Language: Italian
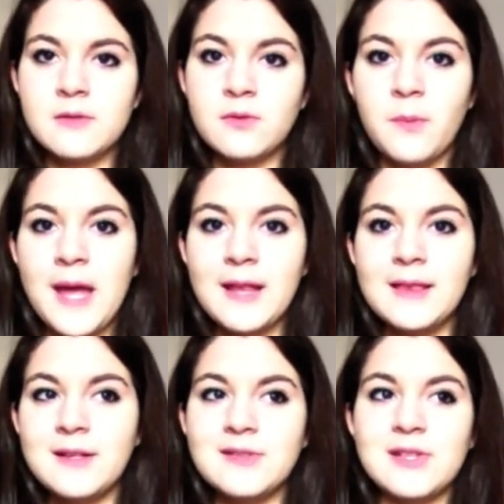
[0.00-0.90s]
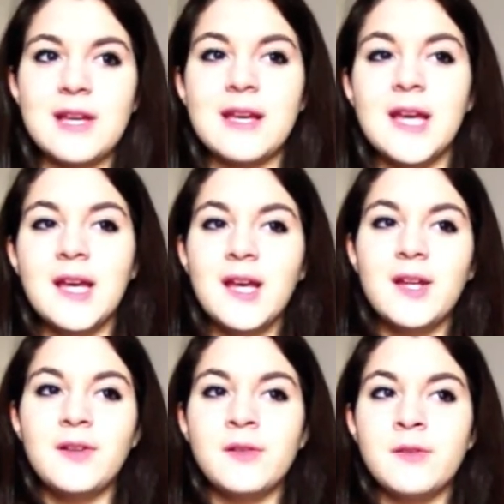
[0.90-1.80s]
stupenda, cioè
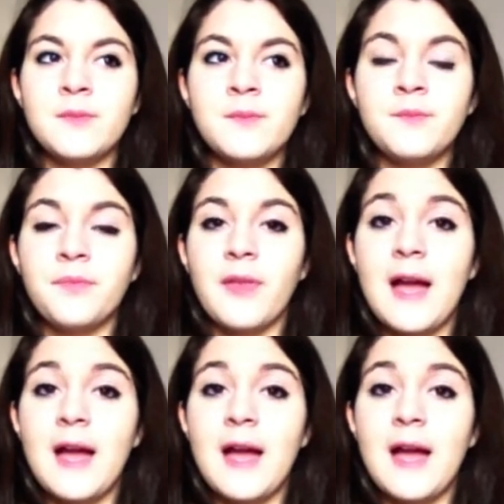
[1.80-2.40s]
mh, mm,